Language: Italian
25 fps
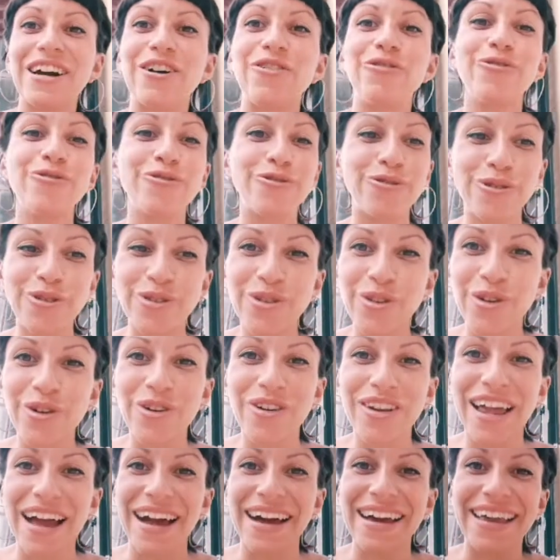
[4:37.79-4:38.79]

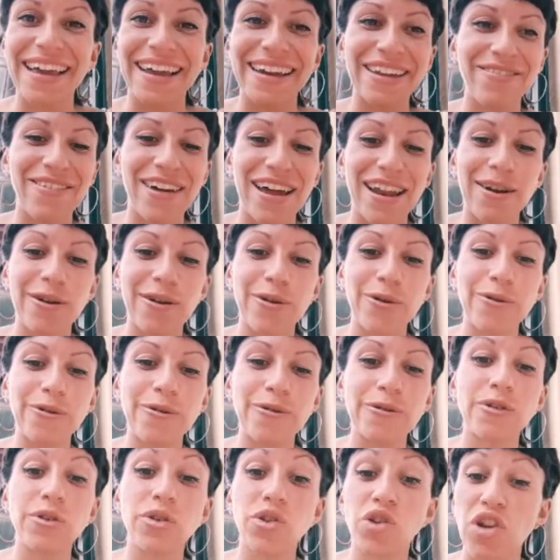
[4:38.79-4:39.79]
confusione anche a
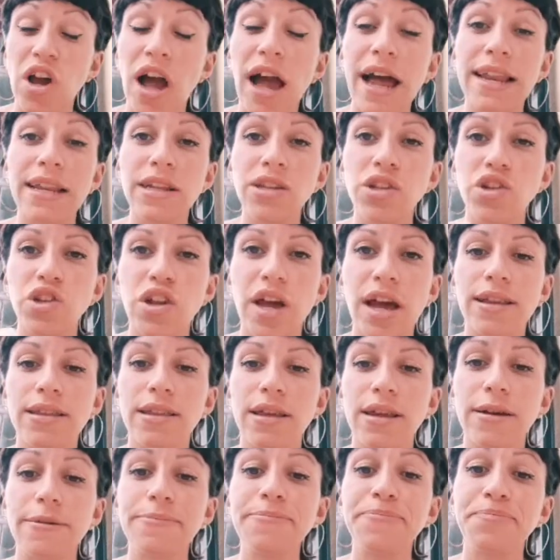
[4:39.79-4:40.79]
livello sociale,
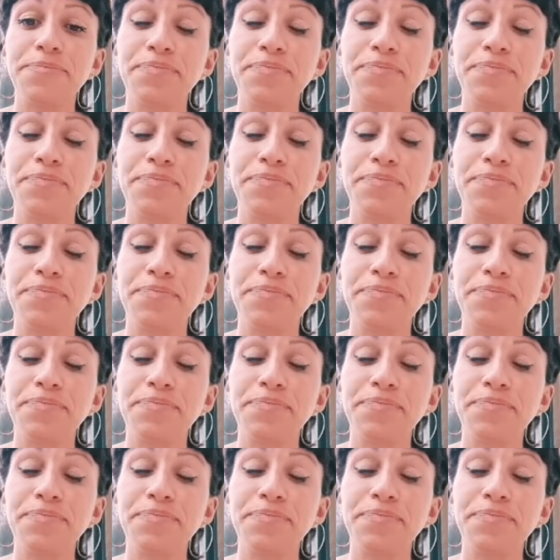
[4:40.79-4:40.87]
eccetera,